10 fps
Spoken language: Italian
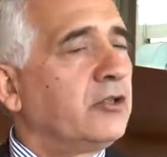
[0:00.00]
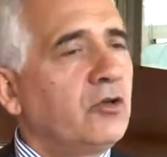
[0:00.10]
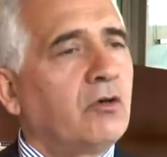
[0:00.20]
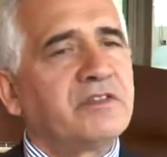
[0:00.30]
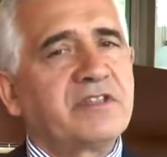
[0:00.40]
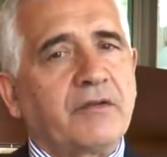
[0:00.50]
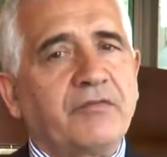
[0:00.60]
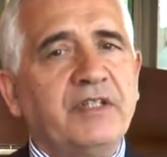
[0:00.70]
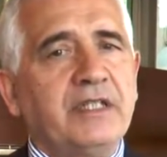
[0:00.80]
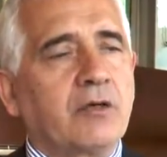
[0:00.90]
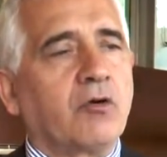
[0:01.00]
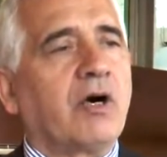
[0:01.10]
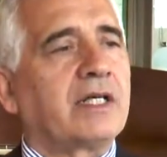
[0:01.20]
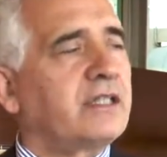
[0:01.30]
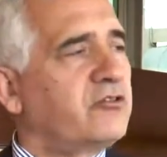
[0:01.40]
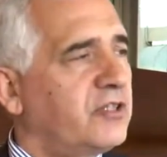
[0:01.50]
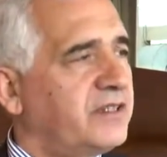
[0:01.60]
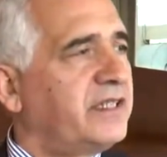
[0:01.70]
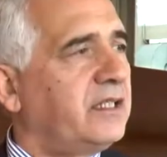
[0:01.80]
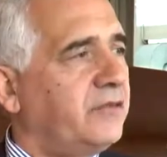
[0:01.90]
non si affidano ad
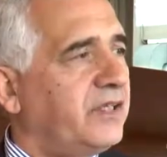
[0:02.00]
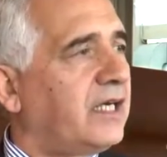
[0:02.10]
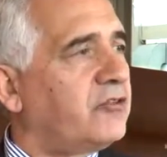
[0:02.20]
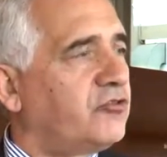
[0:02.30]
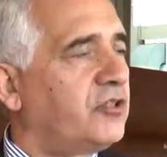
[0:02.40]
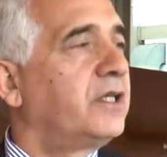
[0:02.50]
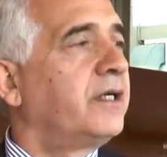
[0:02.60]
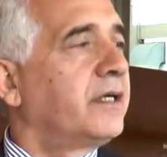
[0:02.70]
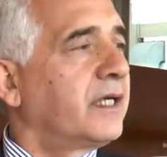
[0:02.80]
agenzie di viaggi